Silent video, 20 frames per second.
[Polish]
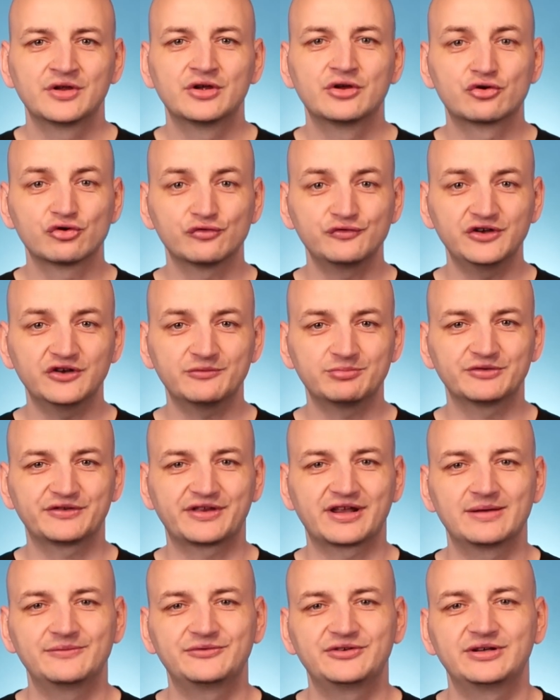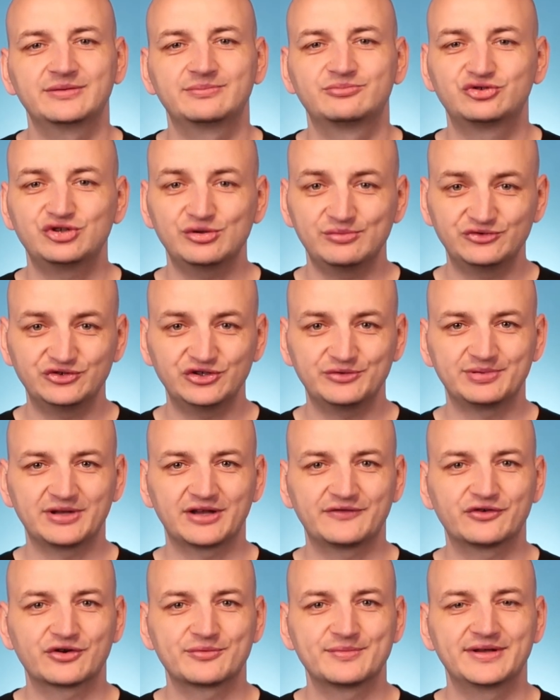Również postaram się przybliżyć
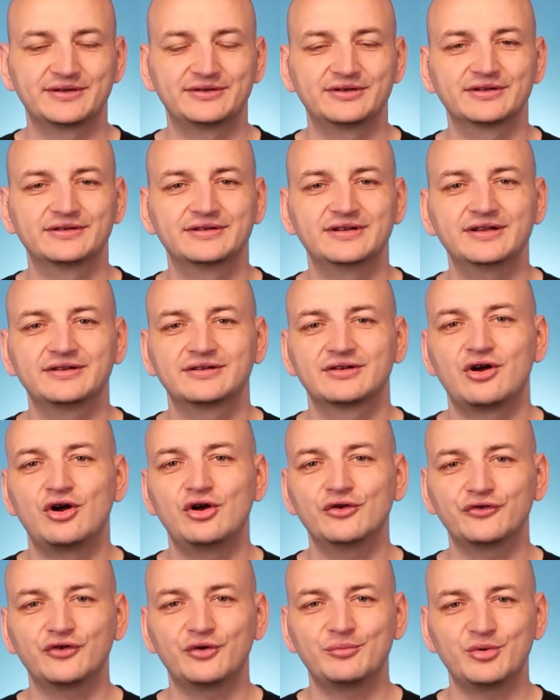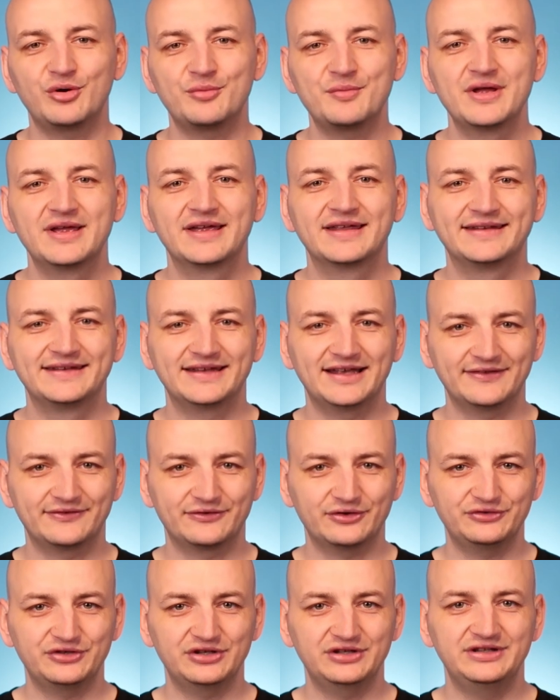platformę .NET osobom na
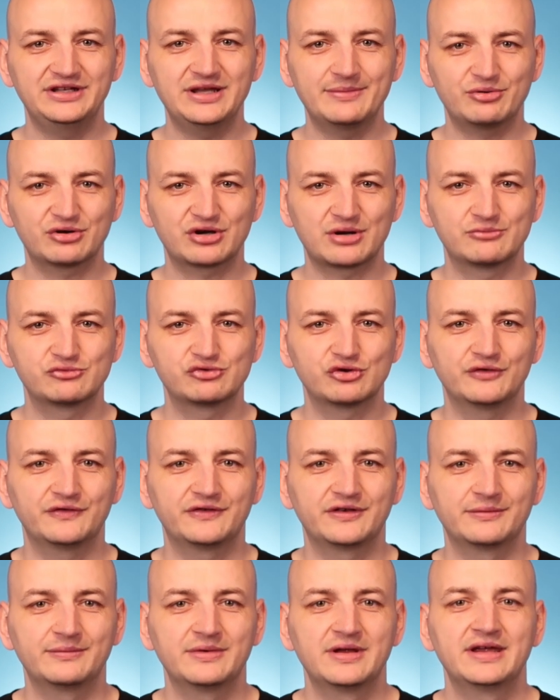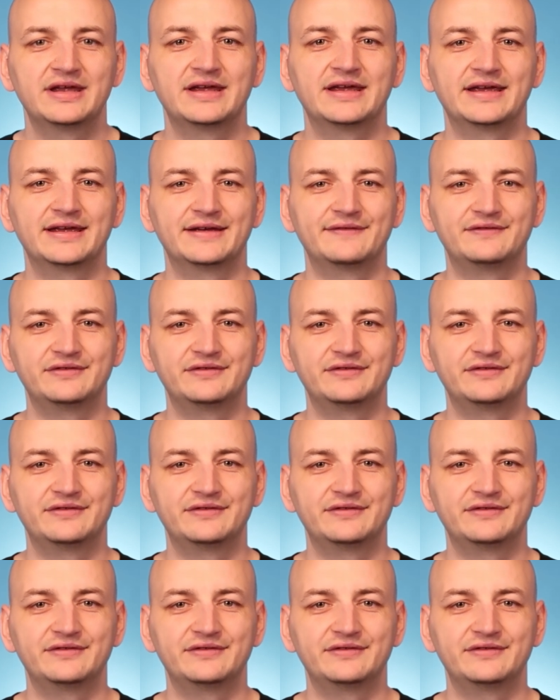co dzień nieprogramującym e,